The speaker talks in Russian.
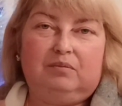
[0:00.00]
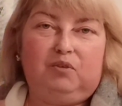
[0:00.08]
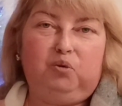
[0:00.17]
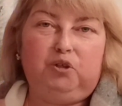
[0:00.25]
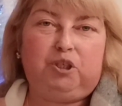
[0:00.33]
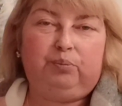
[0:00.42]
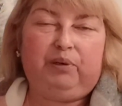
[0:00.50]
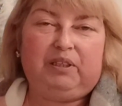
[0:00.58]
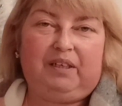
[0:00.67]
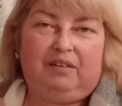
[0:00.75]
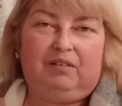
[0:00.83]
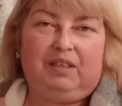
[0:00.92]
Очень
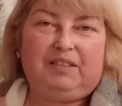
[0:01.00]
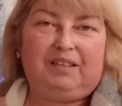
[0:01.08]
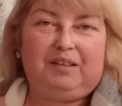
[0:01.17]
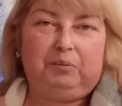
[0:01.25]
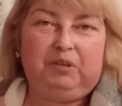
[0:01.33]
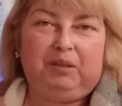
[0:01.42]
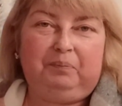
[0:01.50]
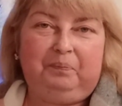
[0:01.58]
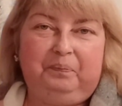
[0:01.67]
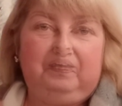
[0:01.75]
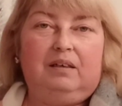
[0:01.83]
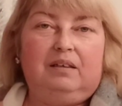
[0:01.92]
понравились они мне.
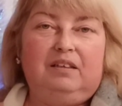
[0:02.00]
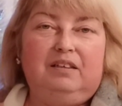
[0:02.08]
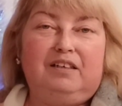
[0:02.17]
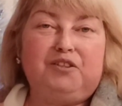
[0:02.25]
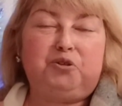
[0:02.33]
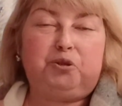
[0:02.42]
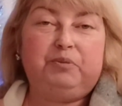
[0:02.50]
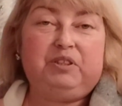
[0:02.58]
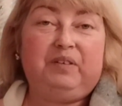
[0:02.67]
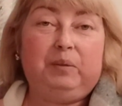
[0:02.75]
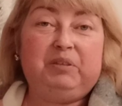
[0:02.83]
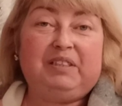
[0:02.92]
И раз уж мы с
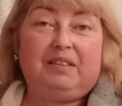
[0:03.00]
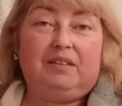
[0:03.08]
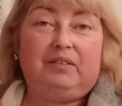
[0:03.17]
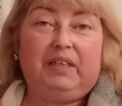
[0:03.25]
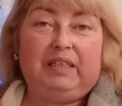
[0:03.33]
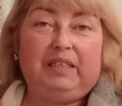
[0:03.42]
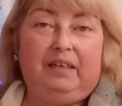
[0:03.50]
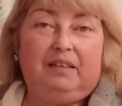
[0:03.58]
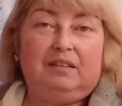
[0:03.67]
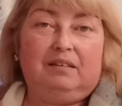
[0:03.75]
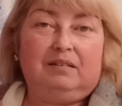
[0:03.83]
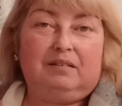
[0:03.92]
вами
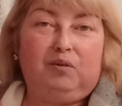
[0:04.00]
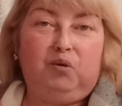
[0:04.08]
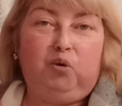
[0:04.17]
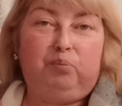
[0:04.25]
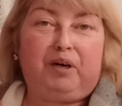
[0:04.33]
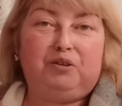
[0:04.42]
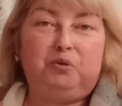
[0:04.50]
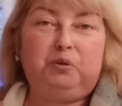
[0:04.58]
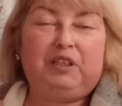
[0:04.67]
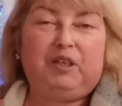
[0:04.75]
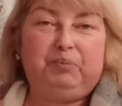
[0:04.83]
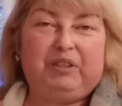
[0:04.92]
заговорили о
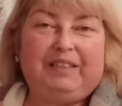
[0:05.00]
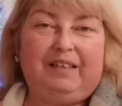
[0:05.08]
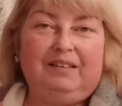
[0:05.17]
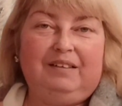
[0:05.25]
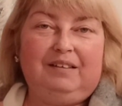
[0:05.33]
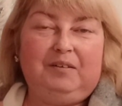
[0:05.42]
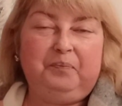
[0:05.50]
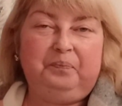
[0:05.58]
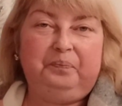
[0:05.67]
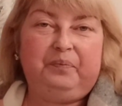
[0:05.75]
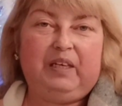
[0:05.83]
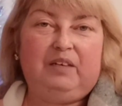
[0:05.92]
продуктах питания,
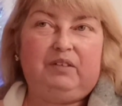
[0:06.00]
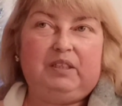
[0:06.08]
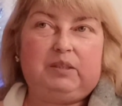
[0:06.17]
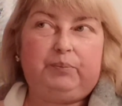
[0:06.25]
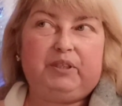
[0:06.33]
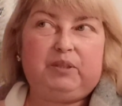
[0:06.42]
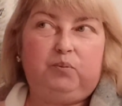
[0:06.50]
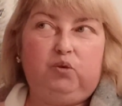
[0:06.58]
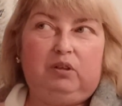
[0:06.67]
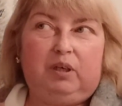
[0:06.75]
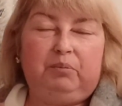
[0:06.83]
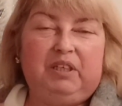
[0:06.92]
давайте
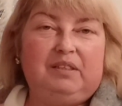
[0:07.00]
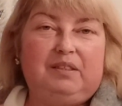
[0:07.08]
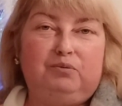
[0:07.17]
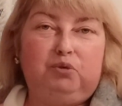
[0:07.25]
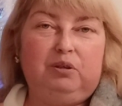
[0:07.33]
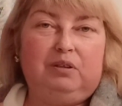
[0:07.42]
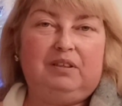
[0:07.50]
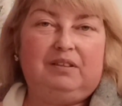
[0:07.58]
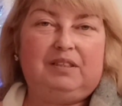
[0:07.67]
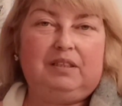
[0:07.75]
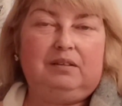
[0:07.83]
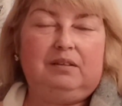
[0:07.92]
посмотрим. Я сегодня
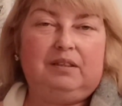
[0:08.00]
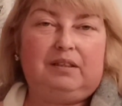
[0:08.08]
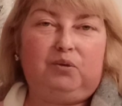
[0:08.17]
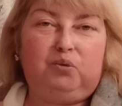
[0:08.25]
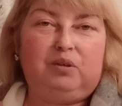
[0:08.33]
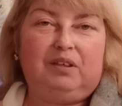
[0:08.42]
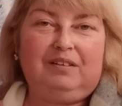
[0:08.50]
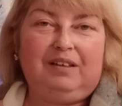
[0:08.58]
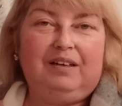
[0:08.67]
делала такой